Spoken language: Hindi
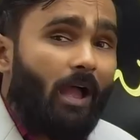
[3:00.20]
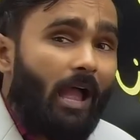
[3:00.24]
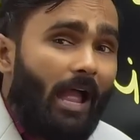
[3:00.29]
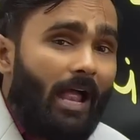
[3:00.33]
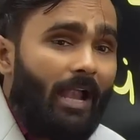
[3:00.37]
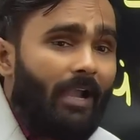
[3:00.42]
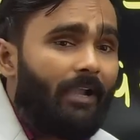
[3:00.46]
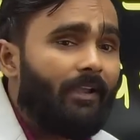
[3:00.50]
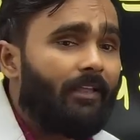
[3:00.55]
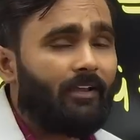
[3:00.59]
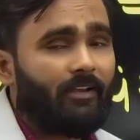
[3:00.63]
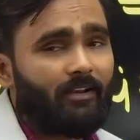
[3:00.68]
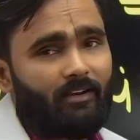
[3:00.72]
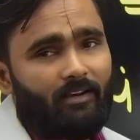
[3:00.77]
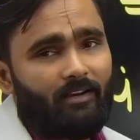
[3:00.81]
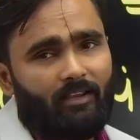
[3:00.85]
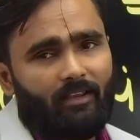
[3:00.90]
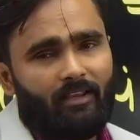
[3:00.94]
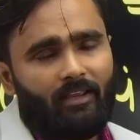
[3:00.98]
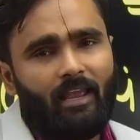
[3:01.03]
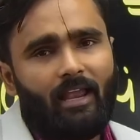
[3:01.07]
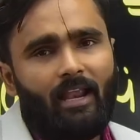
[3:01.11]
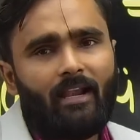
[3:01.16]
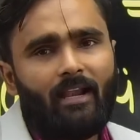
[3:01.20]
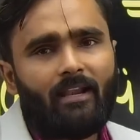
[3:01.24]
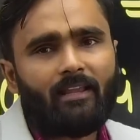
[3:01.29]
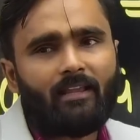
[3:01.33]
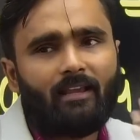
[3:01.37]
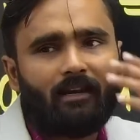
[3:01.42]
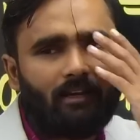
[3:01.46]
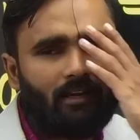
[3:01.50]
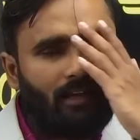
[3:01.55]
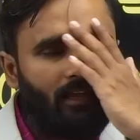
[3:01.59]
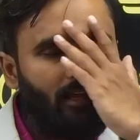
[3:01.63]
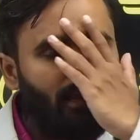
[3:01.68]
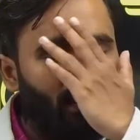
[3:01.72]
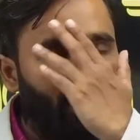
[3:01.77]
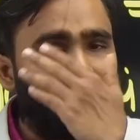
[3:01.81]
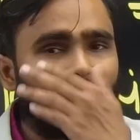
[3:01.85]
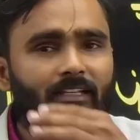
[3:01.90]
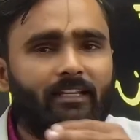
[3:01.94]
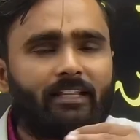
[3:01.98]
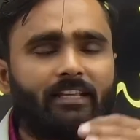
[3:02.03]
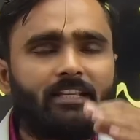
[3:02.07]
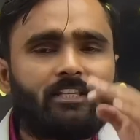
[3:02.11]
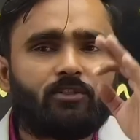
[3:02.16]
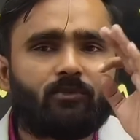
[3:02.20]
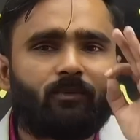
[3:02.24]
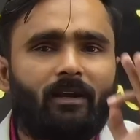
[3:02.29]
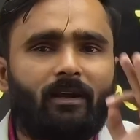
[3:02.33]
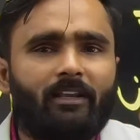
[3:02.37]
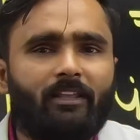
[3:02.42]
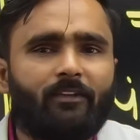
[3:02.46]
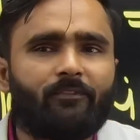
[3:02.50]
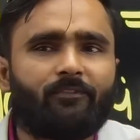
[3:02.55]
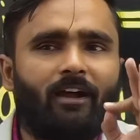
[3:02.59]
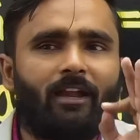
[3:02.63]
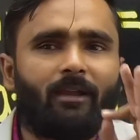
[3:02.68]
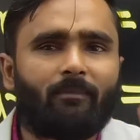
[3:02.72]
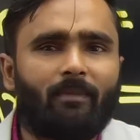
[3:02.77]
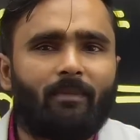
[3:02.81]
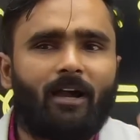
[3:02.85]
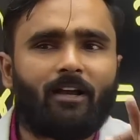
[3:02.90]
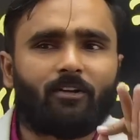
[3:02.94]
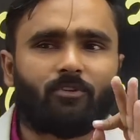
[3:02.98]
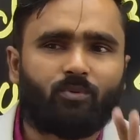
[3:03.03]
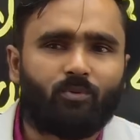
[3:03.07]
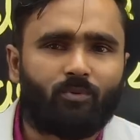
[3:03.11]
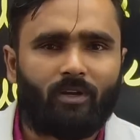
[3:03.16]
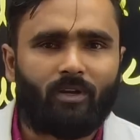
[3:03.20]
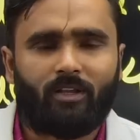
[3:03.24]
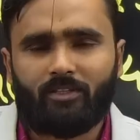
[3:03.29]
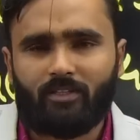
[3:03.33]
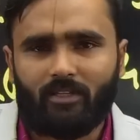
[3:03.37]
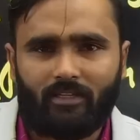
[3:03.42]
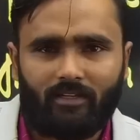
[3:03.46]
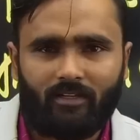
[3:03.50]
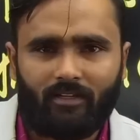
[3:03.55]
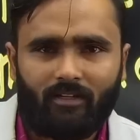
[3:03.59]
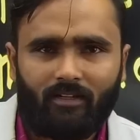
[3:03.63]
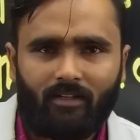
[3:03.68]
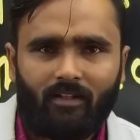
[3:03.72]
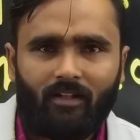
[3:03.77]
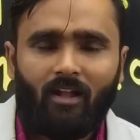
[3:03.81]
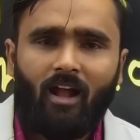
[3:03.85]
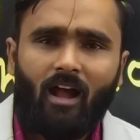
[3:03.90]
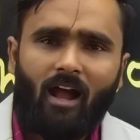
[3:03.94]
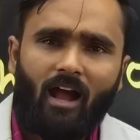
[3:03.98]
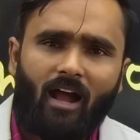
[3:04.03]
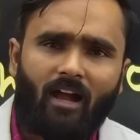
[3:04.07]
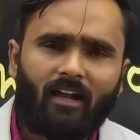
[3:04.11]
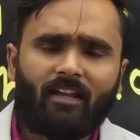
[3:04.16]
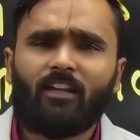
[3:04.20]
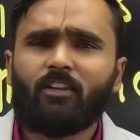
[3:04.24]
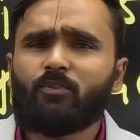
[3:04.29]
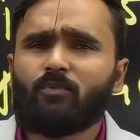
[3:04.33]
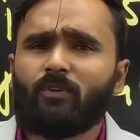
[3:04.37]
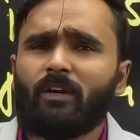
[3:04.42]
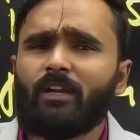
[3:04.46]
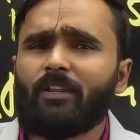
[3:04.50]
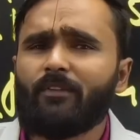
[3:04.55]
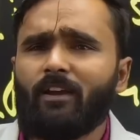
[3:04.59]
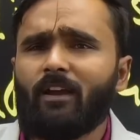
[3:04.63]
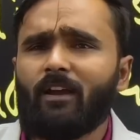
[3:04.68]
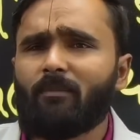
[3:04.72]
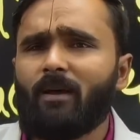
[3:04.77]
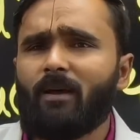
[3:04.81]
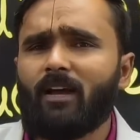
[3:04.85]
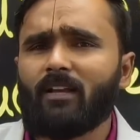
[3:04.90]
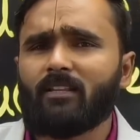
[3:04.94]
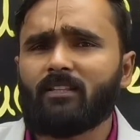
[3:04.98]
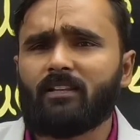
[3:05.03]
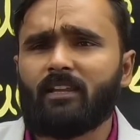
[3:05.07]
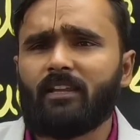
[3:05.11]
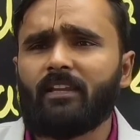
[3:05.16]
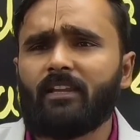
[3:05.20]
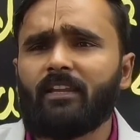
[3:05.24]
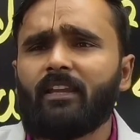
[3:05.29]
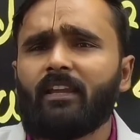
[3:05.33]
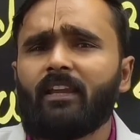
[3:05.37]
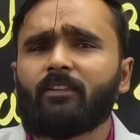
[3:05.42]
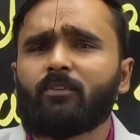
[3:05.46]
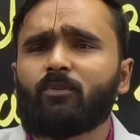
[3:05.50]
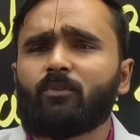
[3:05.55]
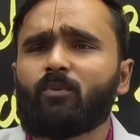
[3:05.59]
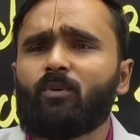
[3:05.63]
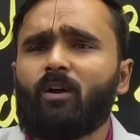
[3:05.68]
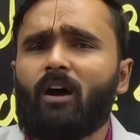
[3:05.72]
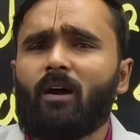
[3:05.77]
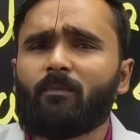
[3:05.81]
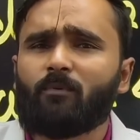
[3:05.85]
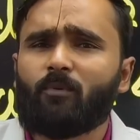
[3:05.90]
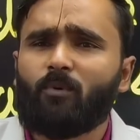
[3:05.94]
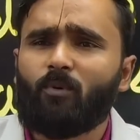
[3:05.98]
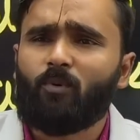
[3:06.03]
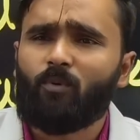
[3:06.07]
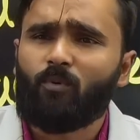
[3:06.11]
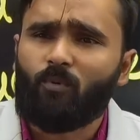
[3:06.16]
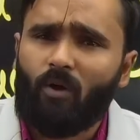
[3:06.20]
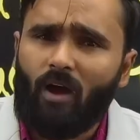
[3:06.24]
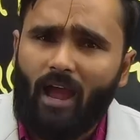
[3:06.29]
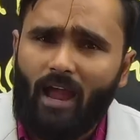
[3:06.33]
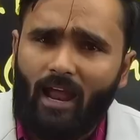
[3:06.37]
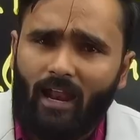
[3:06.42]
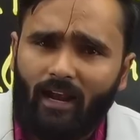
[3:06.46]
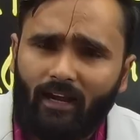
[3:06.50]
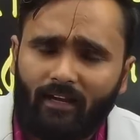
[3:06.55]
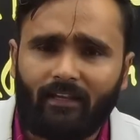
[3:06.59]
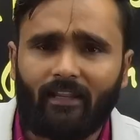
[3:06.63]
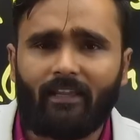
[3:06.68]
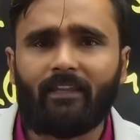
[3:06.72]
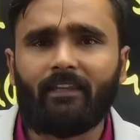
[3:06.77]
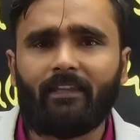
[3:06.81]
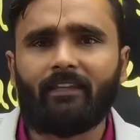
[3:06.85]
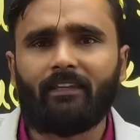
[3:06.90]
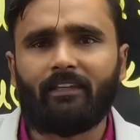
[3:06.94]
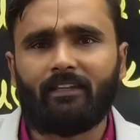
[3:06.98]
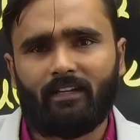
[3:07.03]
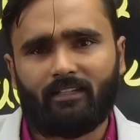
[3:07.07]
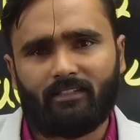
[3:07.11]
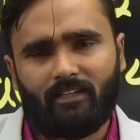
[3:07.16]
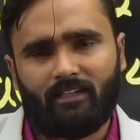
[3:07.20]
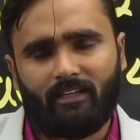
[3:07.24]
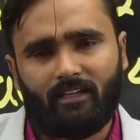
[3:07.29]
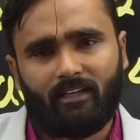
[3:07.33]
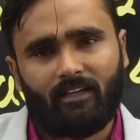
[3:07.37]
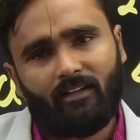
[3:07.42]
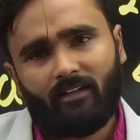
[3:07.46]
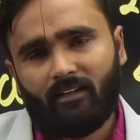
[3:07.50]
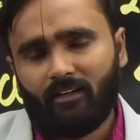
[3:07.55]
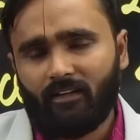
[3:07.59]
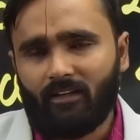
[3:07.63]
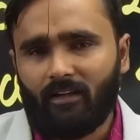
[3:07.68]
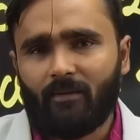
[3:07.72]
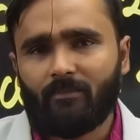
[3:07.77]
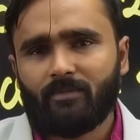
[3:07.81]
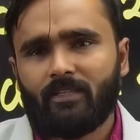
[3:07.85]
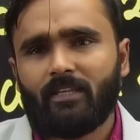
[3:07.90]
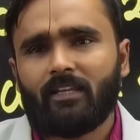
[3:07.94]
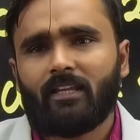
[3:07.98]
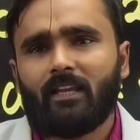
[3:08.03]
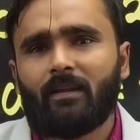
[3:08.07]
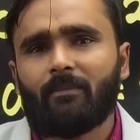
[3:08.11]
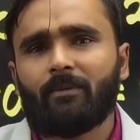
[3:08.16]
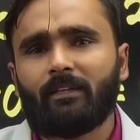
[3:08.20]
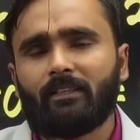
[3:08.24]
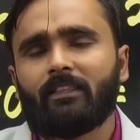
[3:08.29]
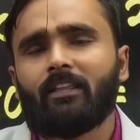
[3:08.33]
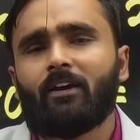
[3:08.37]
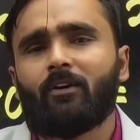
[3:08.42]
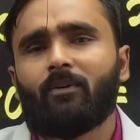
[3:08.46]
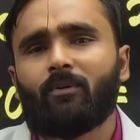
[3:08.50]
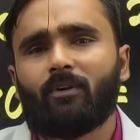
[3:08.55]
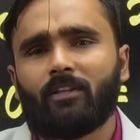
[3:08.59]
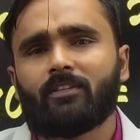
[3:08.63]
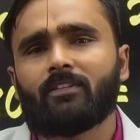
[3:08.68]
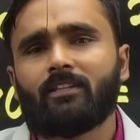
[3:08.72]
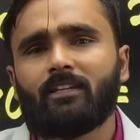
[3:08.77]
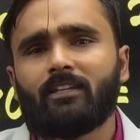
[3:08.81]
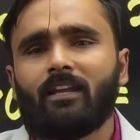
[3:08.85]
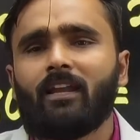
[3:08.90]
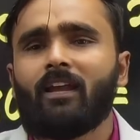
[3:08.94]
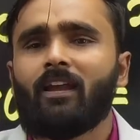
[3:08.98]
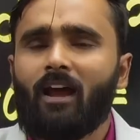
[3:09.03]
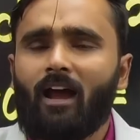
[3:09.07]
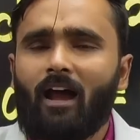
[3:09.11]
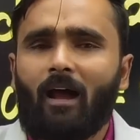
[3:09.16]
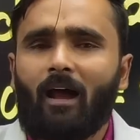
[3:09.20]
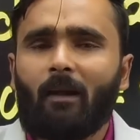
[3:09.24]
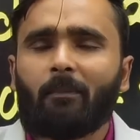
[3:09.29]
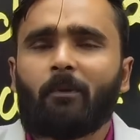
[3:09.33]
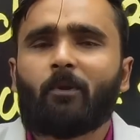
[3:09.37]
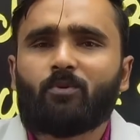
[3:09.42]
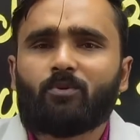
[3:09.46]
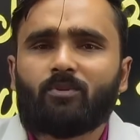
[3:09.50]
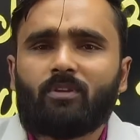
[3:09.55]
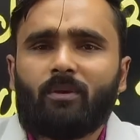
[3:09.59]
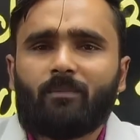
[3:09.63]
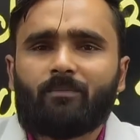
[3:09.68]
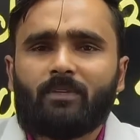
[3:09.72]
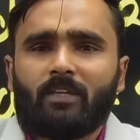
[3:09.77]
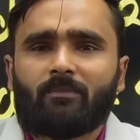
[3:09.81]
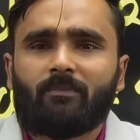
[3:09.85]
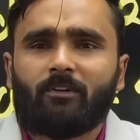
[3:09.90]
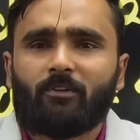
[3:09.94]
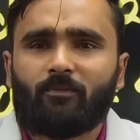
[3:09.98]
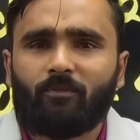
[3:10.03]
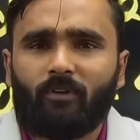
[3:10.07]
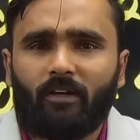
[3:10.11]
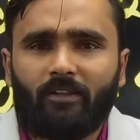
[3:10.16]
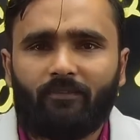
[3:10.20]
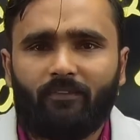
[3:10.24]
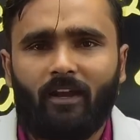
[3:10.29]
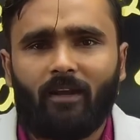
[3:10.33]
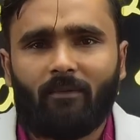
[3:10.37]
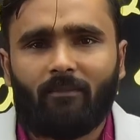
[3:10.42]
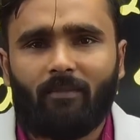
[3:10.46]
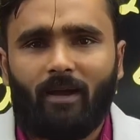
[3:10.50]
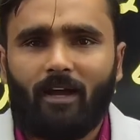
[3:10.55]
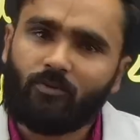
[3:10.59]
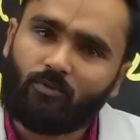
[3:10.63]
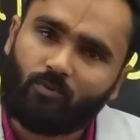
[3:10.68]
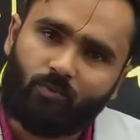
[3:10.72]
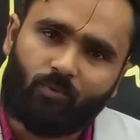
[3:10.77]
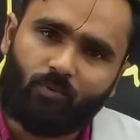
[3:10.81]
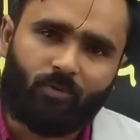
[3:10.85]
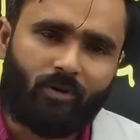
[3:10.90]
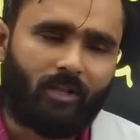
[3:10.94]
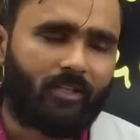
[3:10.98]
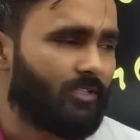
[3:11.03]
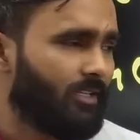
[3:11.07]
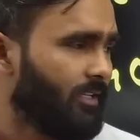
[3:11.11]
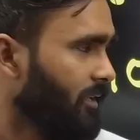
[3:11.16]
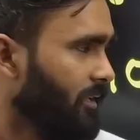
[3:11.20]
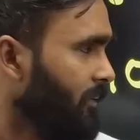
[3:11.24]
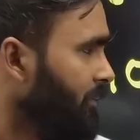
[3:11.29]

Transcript: ऐड करना है ऐड करना है एटलीस्ट 25 मार्क्स होना चाहिए अगर 25 मार्क्स नहीं है तो आपको वो ऐड नहीं किया जाएगा कम से कम कितना होना चाहिए आपके उस सब्जेक्ट में 25 मार्क्स होना चाहिए